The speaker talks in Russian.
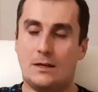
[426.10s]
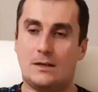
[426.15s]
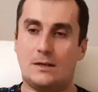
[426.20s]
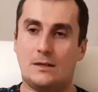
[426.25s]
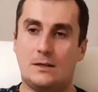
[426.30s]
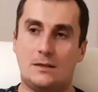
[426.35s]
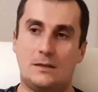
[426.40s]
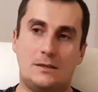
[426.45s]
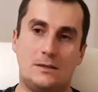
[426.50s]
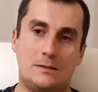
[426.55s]

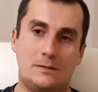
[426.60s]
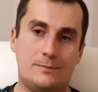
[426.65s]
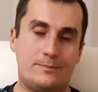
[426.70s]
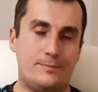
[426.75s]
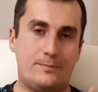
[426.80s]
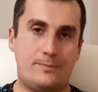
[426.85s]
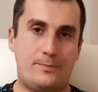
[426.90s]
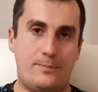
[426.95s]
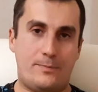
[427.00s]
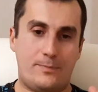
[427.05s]
А,
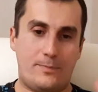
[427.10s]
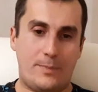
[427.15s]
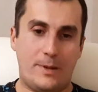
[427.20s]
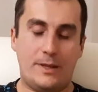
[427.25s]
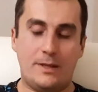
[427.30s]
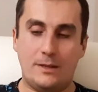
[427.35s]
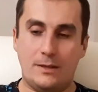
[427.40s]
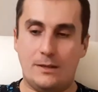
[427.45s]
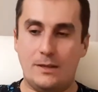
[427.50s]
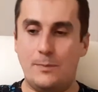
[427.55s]

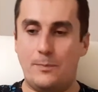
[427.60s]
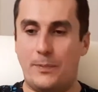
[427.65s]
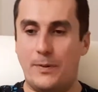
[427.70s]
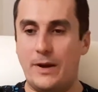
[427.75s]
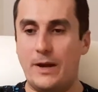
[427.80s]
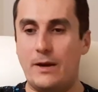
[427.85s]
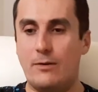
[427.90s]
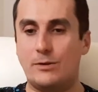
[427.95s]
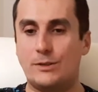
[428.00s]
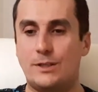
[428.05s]
ИП
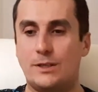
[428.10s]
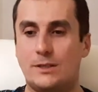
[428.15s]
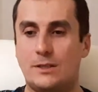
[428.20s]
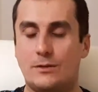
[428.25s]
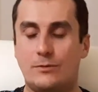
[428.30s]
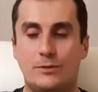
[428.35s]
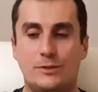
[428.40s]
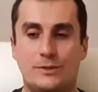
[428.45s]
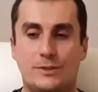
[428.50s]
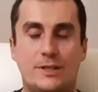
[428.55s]
вот
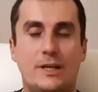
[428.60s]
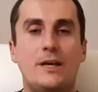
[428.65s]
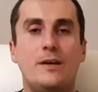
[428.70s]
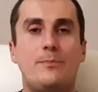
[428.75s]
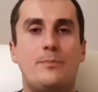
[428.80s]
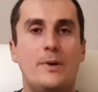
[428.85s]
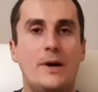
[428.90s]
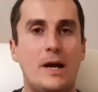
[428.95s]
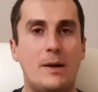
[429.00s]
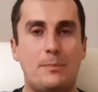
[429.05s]
это вот за
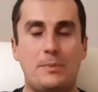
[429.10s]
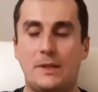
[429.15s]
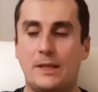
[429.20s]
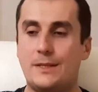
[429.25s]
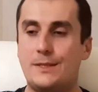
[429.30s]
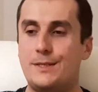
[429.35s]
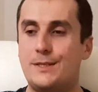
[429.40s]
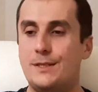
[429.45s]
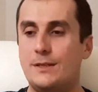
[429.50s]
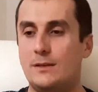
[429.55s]
ИП
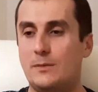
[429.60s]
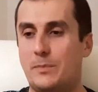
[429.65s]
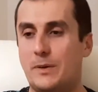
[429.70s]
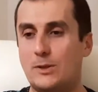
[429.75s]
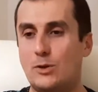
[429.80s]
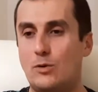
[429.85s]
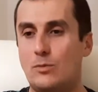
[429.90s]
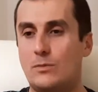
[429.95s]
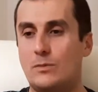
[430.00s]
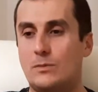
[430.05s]
платил,
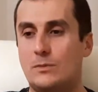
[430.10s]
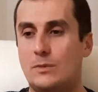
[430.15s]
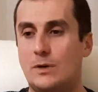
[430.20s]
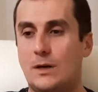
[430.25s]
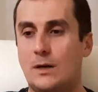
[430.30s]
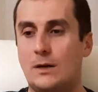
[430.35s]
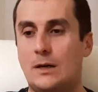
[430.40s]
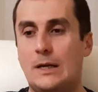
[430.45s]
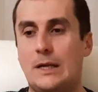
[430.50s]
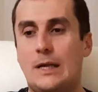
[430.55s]
потом,
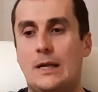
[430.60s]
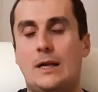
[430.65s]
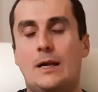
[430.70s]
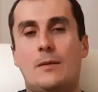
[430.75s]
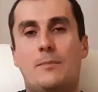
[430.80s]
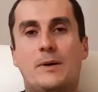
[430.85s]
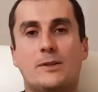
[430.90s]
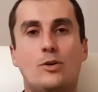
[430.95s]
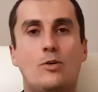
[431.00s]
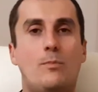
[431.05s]
э,
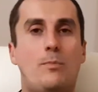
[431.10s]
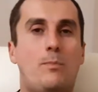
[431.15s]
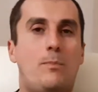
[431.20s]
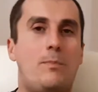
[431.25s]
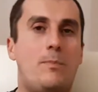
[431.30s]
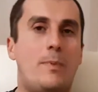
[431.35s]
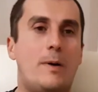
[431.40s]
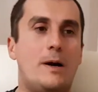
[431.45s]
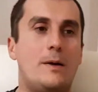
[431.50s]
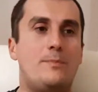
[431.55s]
потом
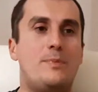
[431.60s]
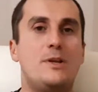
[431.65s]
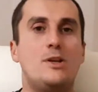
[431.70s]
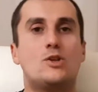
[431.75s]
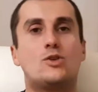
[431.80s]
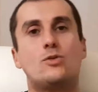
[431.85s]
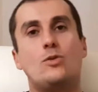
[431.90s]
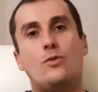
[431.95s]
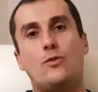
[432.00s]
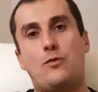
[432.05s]
а,
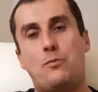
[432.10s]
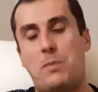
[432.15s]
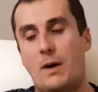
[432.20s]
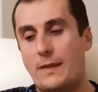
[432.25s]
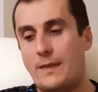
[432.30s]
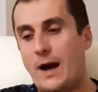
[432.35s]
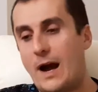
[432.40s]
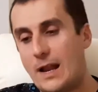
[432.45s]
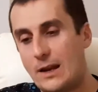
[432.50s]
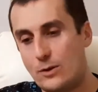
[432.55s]
перешел в
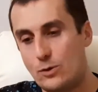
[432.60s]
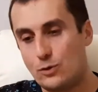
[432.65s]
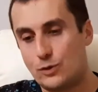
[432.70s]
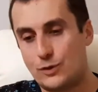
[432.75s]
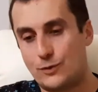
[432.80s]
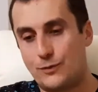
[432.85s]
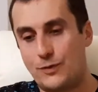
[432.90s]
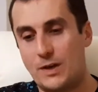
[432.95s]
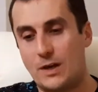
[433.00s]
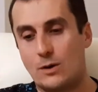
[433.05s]
банальную
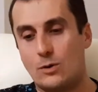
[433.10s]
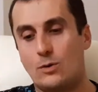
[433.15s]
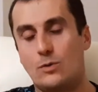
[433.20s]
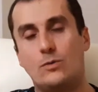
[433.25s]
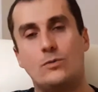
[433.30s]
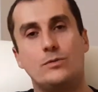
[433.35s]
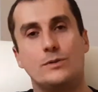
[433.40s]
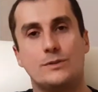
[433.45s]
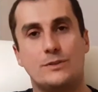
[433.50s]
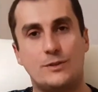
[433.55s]
сферу,
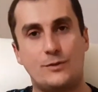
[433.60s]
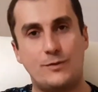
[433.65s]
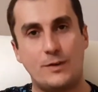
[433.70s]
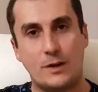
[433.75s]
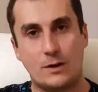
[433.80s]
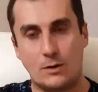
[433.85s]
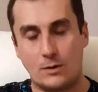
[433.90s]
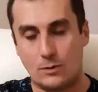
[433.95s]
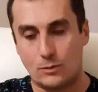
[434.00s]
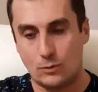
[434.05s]
вот
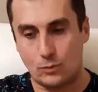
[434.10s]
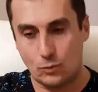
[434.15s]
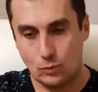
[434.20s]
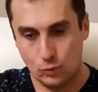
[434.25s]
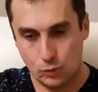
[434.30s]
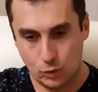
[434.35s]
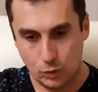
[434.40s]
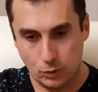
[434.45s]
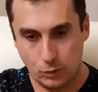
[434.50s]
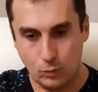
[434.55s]
сфера
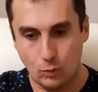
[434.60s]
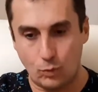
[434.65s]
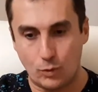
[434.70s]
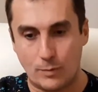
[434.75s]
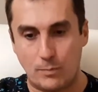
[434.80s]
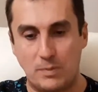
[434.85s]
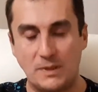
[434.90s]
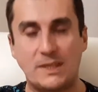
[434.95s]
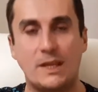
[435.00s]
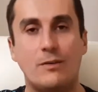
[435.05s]

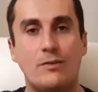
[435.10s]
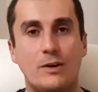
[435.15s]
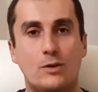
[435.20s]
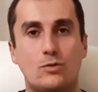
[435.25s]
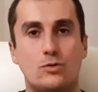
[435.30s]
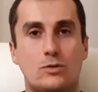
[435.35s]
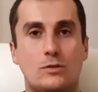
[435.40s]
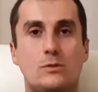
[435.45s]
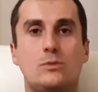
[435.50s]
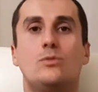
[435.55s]
услуг,
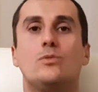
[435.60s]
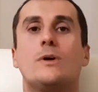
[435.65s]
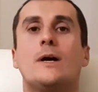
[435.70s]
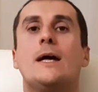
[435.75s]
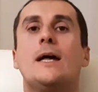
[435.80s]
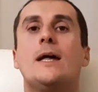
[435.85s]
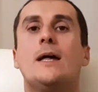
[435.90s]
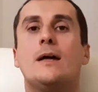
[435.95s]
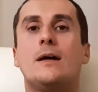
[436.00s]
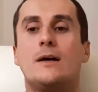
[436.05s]
бытовых услуг,
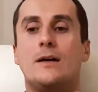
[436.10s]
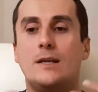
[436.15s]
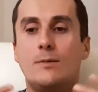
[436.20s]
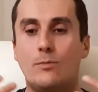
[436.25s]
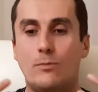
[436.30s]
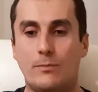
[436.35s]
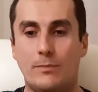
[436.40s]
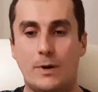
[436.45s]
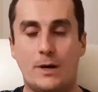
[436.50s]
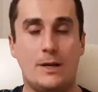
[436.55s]

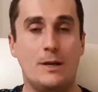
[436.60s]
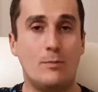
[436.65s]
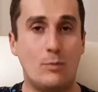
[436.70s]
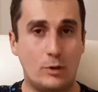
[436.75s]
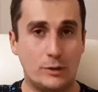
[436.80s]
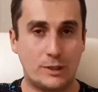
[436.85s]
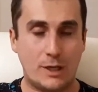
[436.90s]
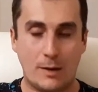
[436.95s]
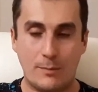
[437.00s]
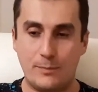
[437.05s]

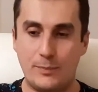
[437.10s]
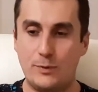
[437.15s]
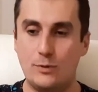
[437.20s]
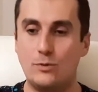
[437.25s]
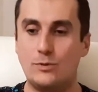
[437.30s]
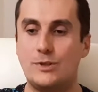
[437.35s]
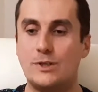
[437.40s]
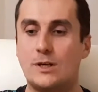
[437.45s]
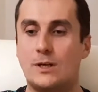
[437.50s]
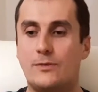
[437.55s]
ремонт
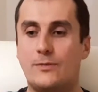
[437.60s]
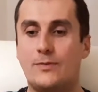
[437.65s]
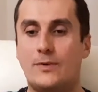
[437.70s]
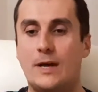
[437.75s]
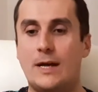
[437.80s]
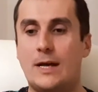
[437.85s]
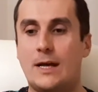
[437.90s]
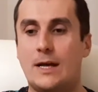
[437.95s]
компьютеров,